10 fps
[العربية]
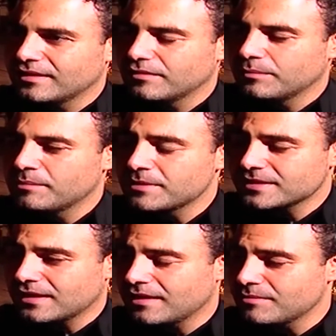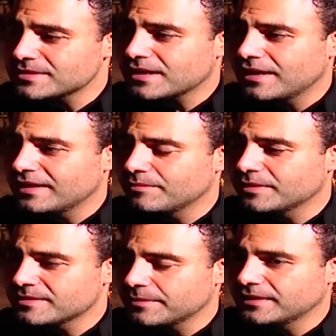بالمزرعه المزرعه هي
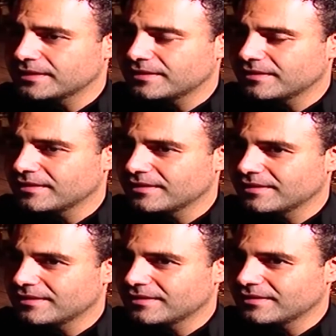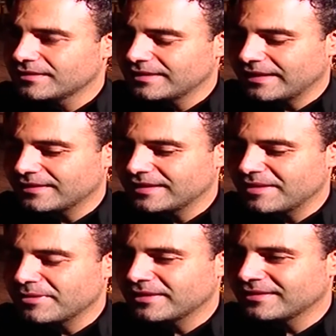اذا بدك آه، يعني
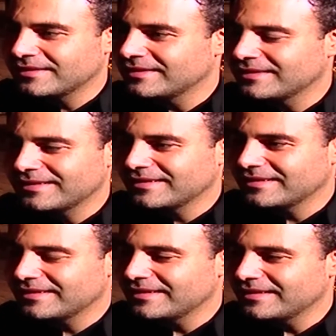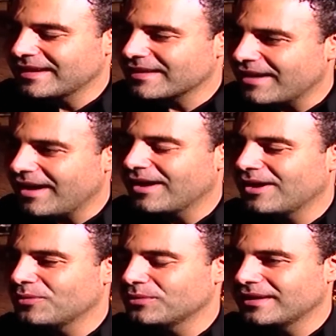دائما آه، للراحه
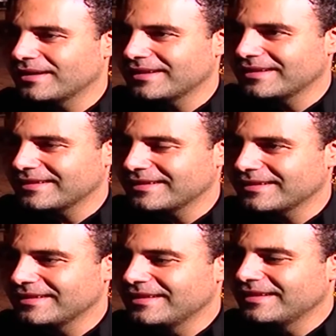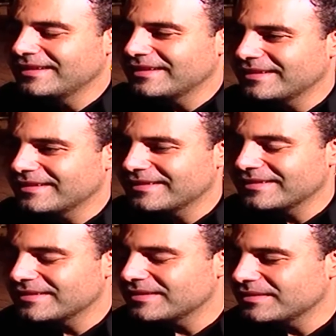ولا
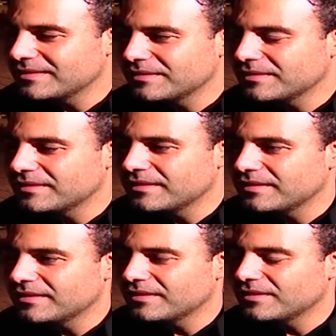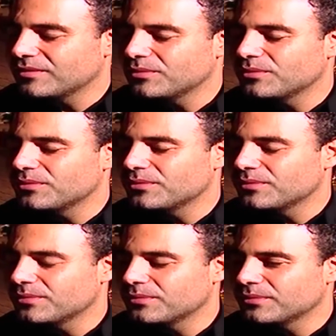آه، للحب
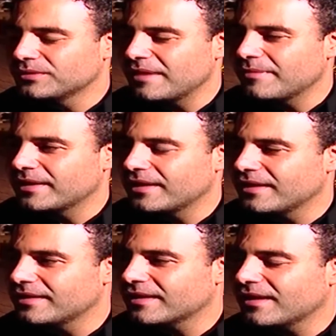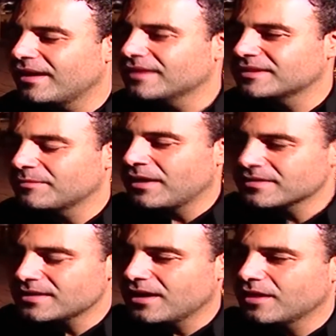وللعطاء ودائما للقاءاتي مع
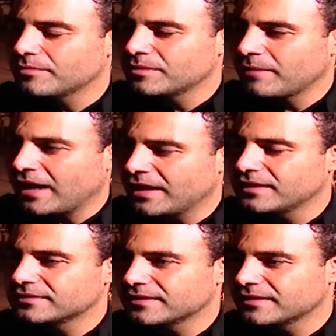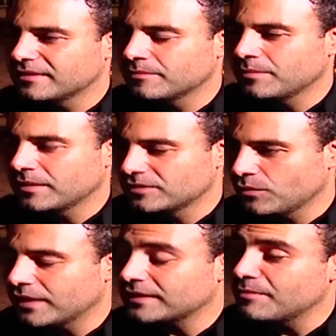اصحابي مع عائلتي بقضي
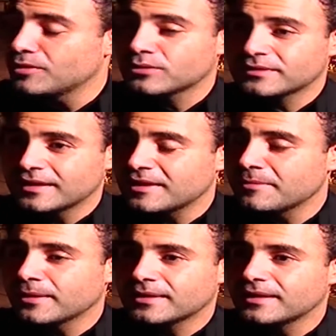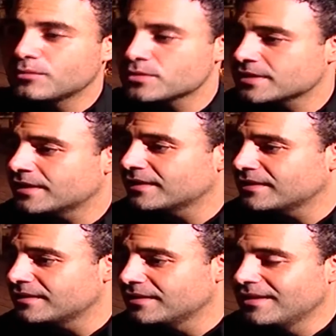وقت عملهم تقريبا كل وسائل
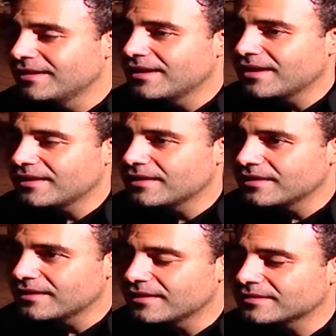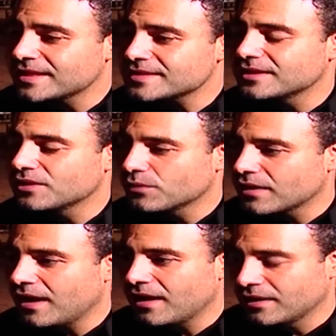التسليه
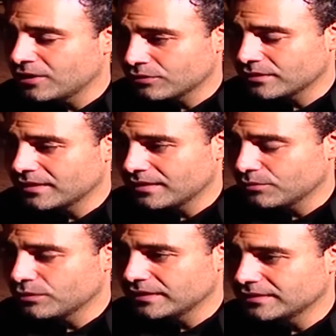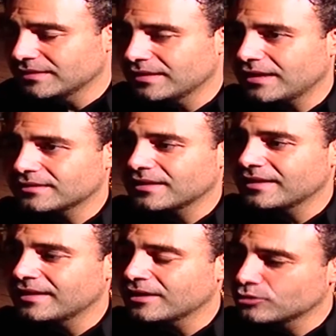والراحه لهم لاولادي لحتى
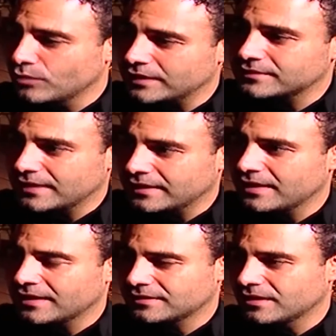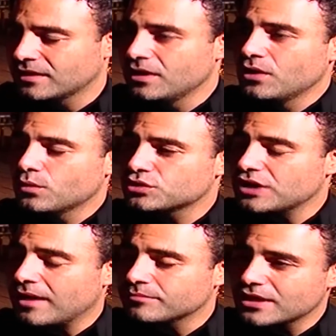يقضوا وقت يعني اكثر
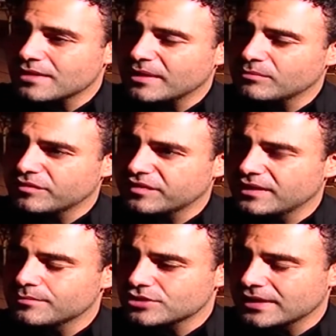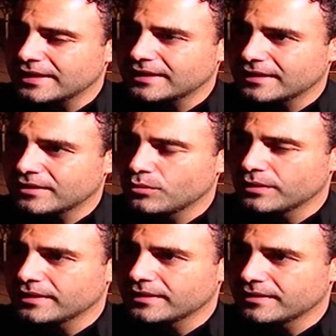وعم جرب قد ما فيي مشان هيك هو
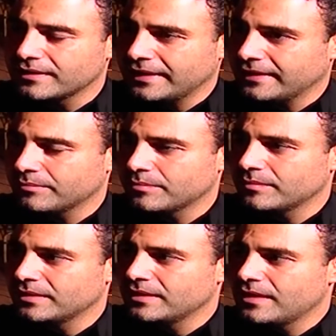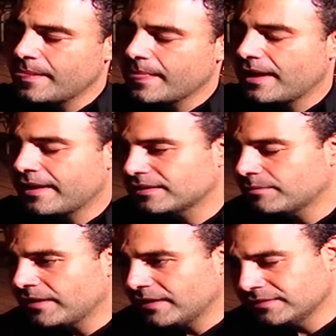يعني انا
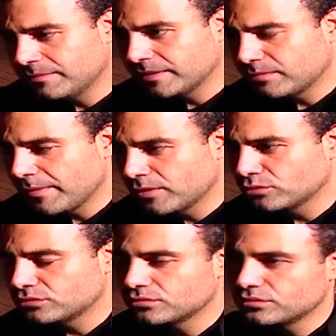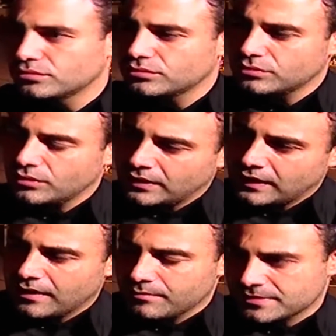طبعا عندي بيت ببيروت وعندنا
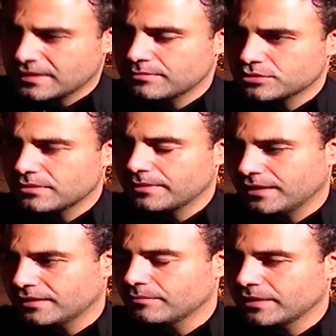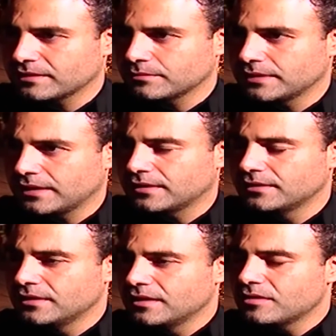المزرعه بالجبل يعني بيتنا بالضيعه
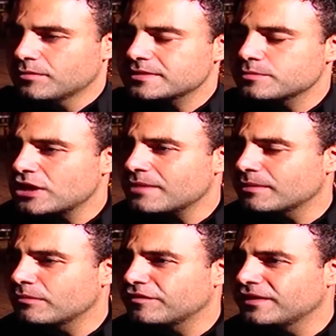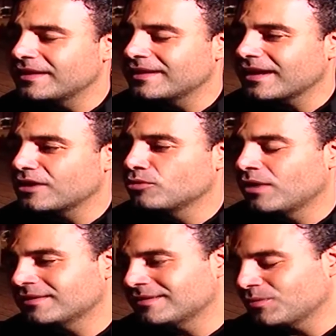بس بجرب قد ما في خليه
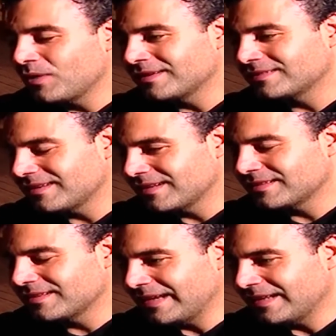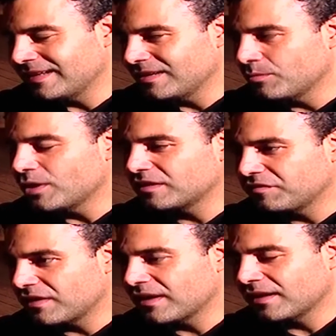وقت وقت يعني وقت
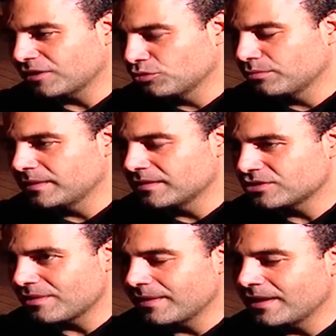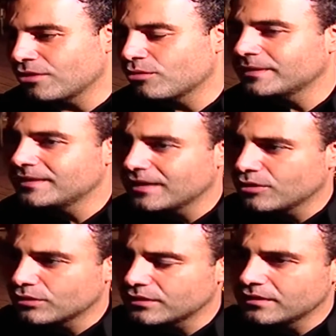الفراغ يقضوه بالجبل لانه بدي
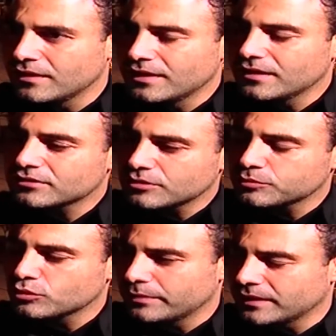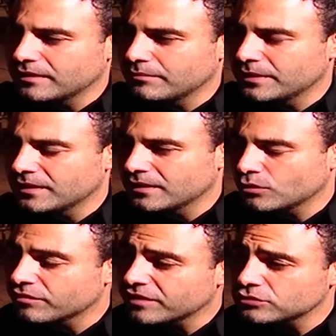اياهم يرتبطوا بي بي يكون
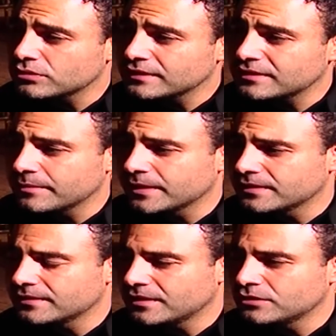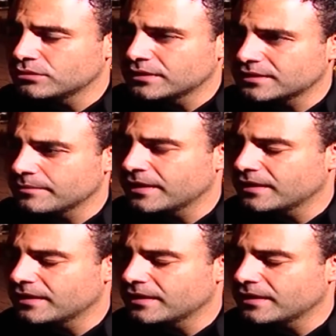في عندهم انتماء عندهم انتماء